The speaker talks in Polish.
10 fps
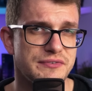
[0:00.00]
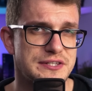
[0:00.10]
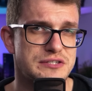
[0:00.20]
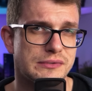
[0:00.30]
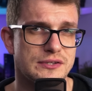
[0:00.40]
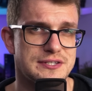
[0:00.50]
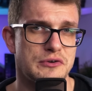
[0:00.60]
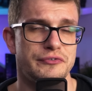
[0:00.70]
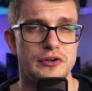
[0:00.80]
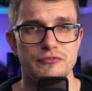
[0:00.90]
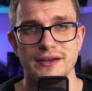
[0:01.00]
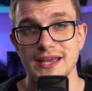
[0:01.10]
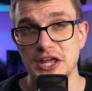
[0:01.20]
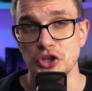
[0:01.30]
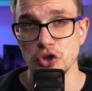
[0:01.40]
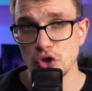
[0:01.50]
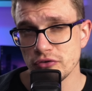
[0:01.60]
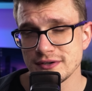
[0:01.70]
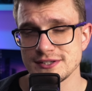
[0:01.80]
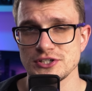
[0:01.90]
więc co ma do zaoferowania
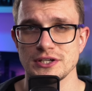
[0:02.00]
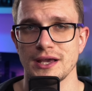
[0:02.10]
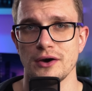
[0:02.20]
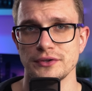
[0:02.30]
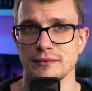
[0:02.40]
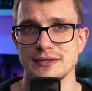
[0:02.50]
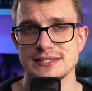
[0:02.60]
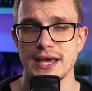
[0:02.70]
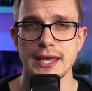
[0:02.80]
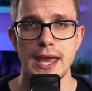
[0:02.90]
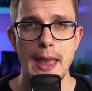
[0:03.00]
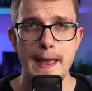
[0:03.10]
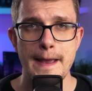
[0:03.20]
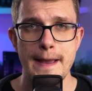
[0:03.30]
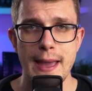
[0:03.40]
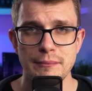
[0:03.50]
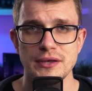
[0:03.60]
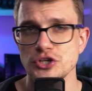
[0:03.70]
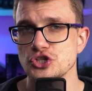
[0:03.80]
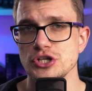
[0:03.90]
nowa skrzynka od MSI
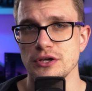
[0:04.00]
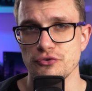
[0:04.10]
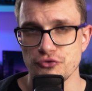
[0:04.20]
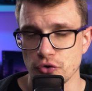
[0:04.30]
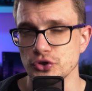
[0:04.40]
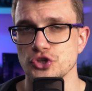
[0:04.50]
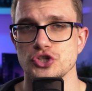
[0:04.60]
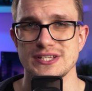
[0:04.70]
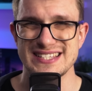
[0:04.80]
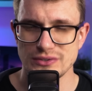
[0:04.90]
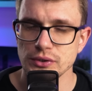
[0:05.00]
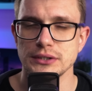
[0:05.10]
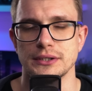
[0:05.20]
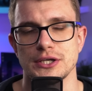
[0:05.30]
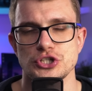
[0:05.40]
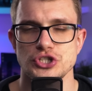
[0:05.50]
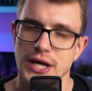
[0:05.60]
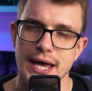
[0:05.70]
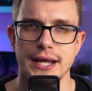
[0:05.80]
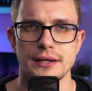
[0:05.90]
MAG Forge
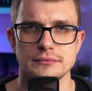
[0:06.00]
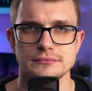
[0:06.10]
111R.